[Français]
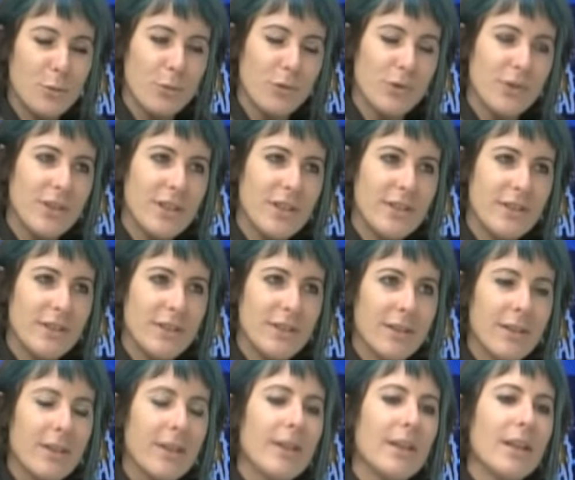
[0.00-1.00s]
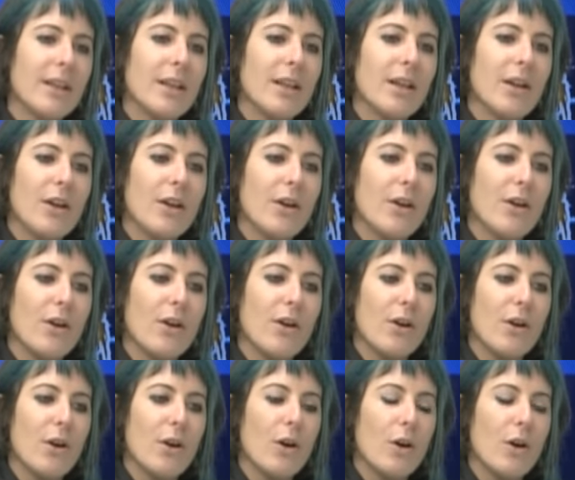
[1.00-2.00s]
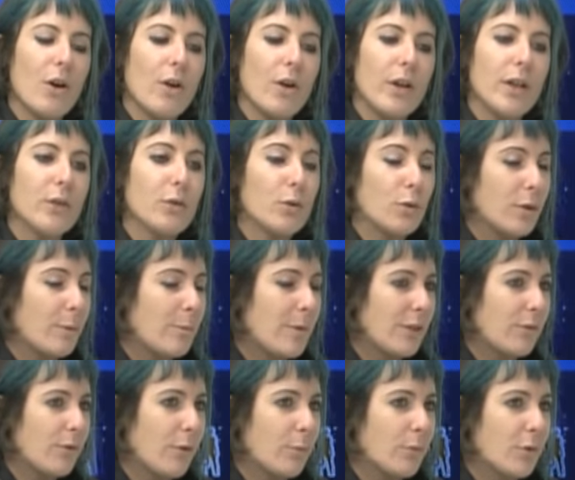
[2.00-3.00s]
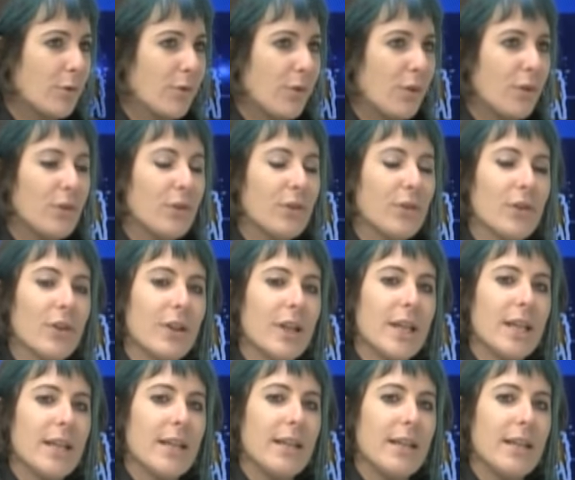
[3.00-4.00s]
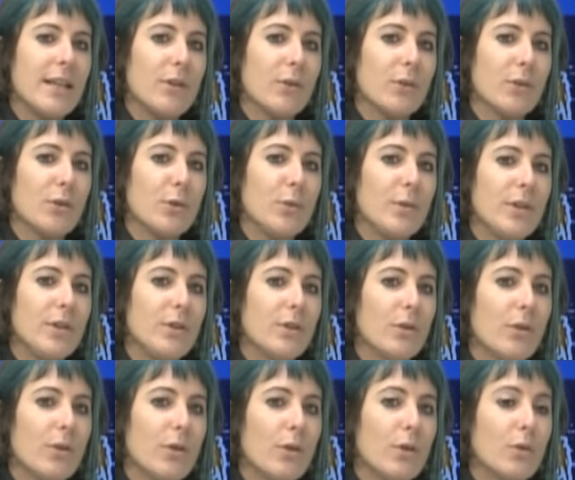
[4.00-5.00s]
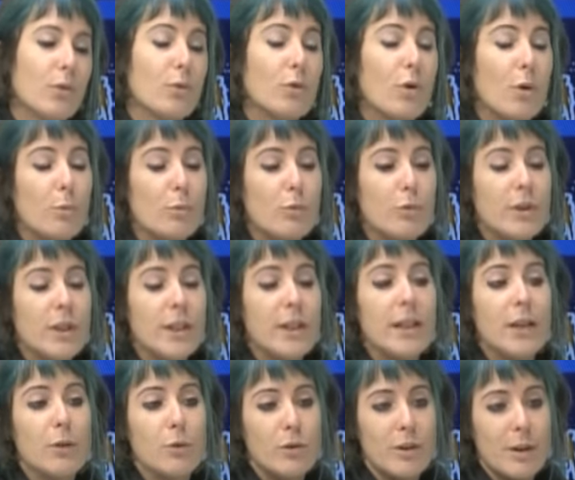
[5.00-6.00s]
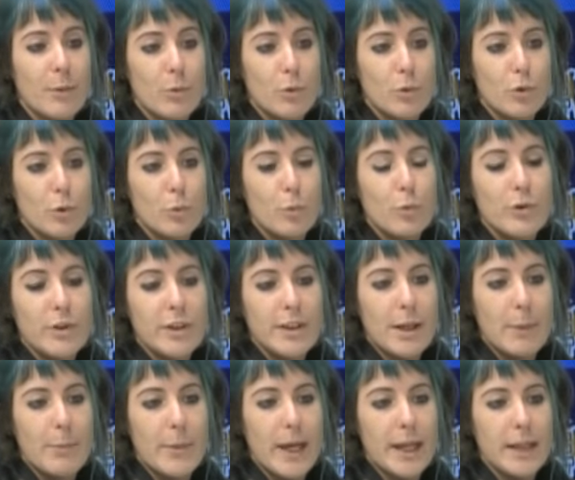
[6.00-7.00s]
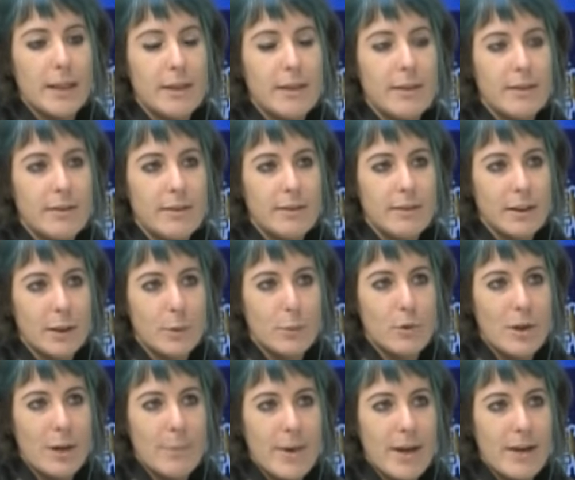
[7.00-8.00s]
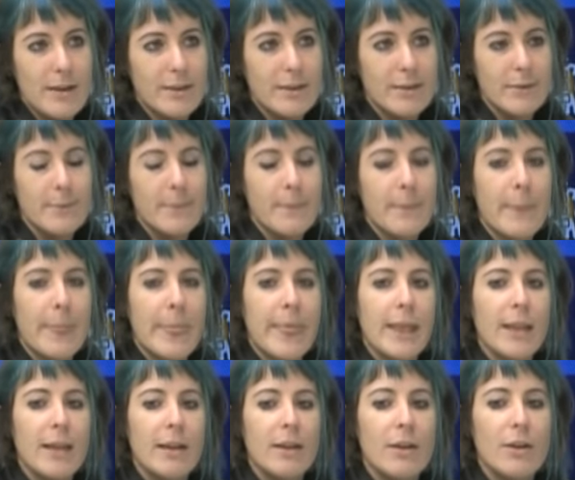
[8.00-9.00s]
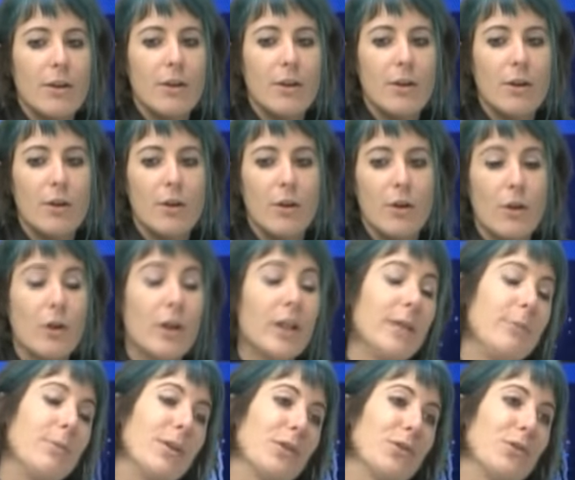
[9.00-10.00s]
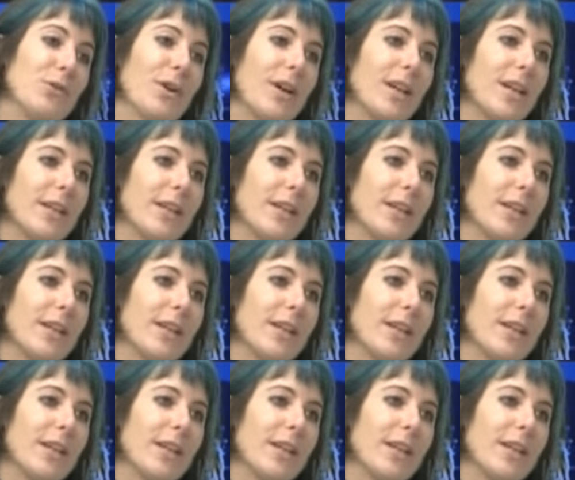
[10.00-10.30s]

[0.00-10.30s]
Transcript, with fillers: mon site euh, et sur des plateformes de vente. Et ensuite, euh, donc en boutique, il y a notamment deux boutiques à Paris qui distribuent la marque. et bien sûr à